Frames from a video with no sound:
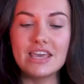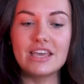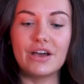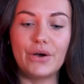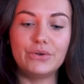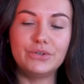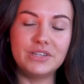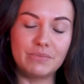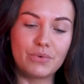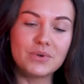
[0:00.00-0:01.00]
Et euh, le
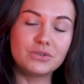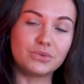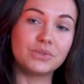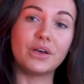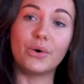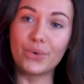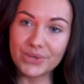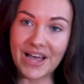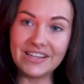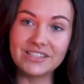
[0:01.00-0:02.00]
deuxième point, ce sont des
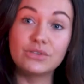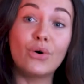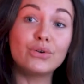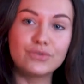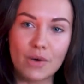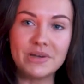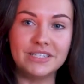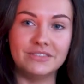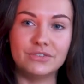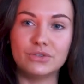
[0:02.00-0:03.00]
retraites
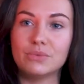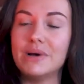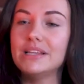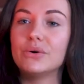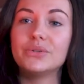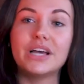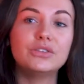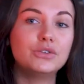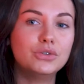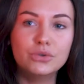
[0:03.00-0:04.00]
transformatives. Ce ne sont pas des
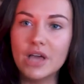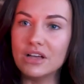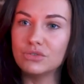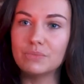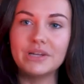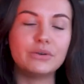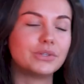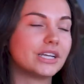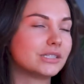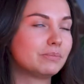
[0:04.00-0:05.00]
retraites de yoga, ce sont pas des
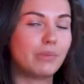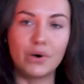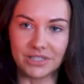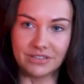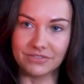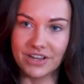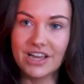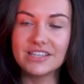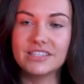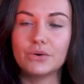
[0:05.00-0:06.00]
retraites sportives.
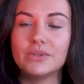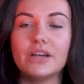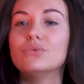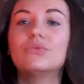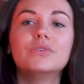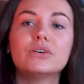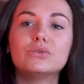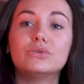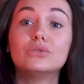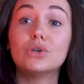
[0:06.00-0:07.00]
C'est des retraites où on vient
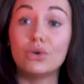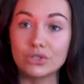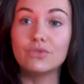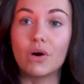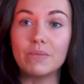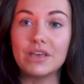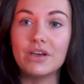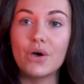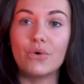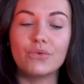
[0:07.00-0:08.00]
se transformer.
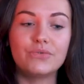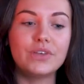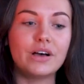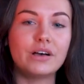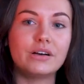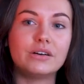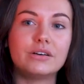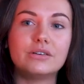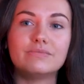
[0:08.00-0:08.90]
On se transformer,